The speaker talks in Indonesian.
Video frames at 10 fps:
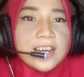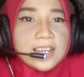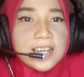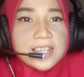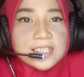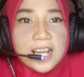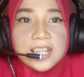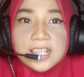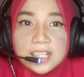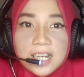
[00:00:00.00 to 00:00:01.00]
Nah guys
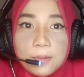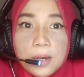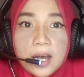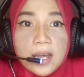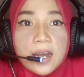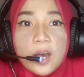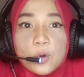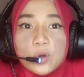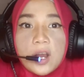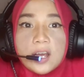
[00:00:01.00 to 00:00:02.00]
kali ini yang bahkan
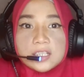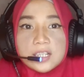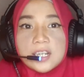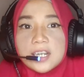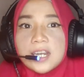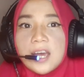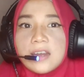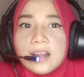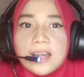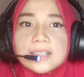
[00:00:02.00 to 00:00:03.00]
aku reaction ini
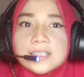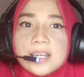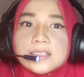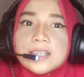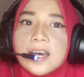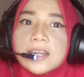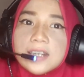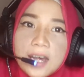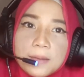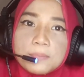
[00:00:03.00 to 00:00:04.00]
adalah
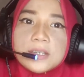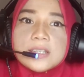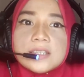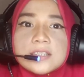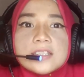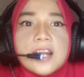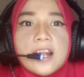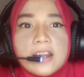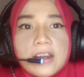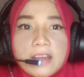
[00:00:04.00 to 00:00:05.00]
jajanan pinggir
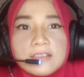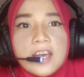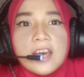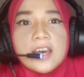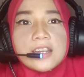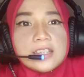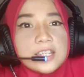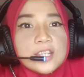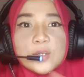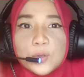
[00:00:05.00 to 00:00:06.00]
jalan
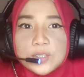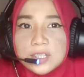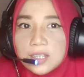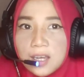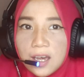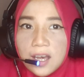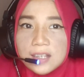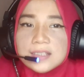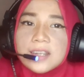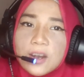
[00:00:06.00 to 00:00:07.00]
di
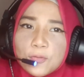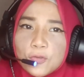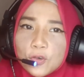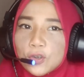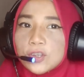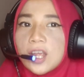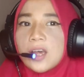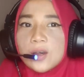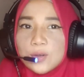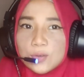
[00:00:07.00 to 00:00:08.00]
Rusia Street food
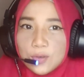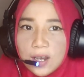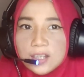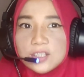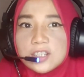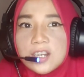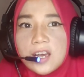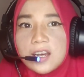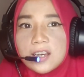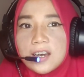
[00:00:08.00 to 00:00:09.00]

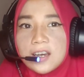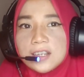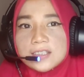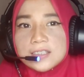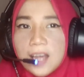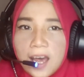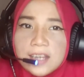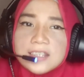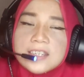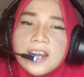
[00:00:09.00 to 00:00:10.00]
Russia guys Nah
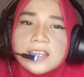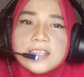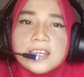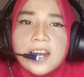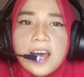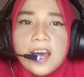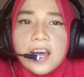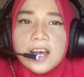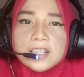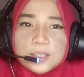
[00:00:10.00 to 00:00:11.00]
kira-kira
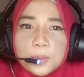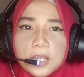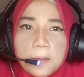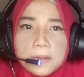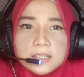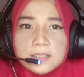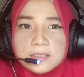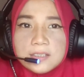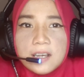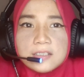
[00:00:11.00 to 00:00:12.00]
seperti apa
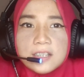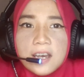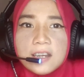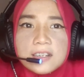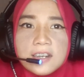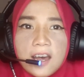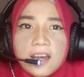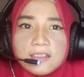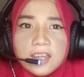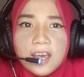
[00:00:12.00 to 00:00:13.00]
sih
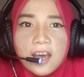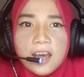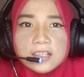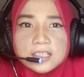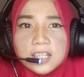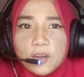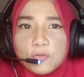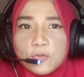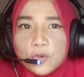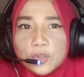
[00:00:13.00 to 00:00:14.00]
jajanan ya
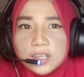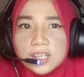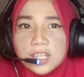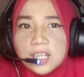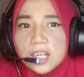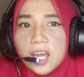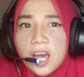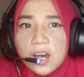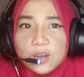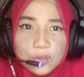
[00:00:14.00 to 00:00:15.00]
street food di
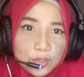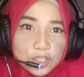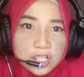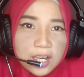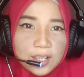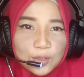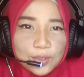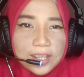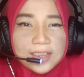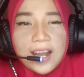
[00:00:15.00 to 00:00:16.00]
Rusia
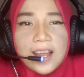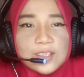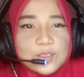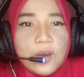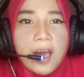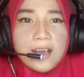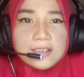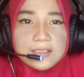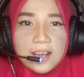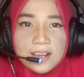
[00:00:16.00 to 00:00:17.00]
itu kita langsung
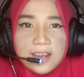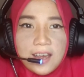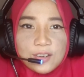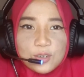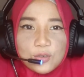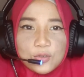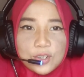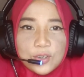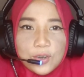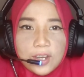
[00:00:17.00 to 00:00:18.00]
aja lihat yuk
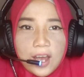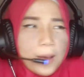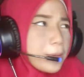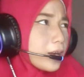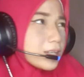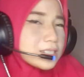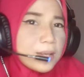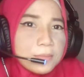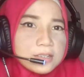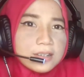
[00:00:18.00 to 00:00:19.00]
videonya Apakah
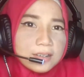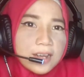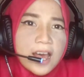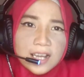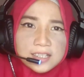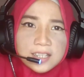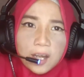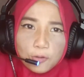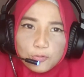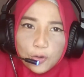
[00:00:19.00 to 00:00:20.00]
sama dengan
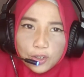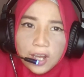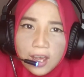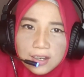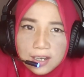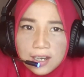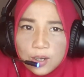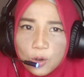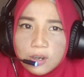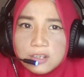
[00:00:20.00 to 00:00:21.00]
street food di
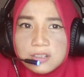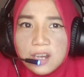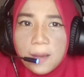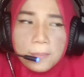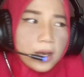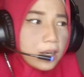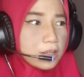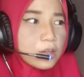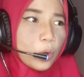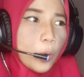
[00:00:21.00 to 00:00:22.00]
Indonesia
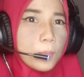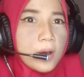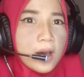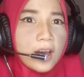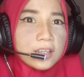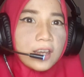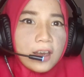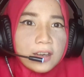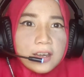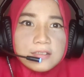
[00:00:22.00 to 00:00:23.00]
pakai gerobak
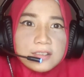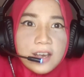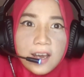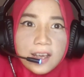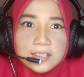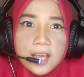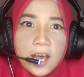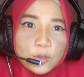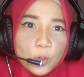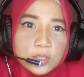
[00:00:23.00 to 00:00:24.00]
ya kan guys
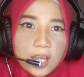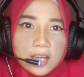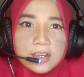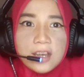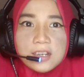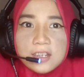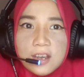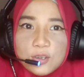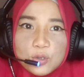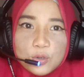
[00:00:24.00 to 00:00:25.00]
Terus ada
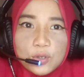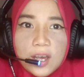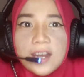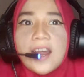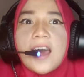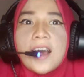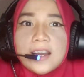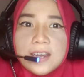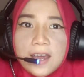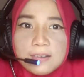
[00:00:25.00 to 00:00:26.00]
ini juga nah
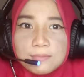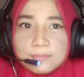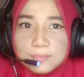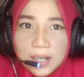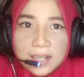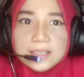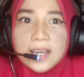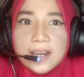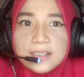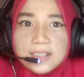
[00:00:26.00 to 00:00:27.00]
kalian
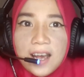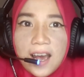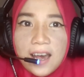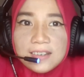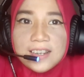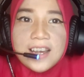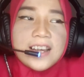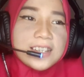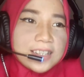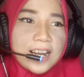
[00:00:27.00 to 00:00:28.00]
penasaran kan
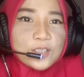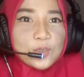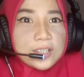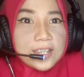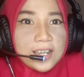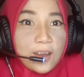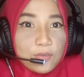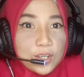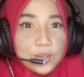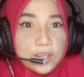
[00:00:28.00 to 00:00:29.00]
Kita langsung aja lihat
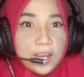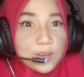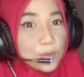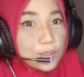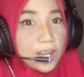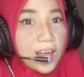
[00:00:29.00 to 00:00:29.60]
videonya yuk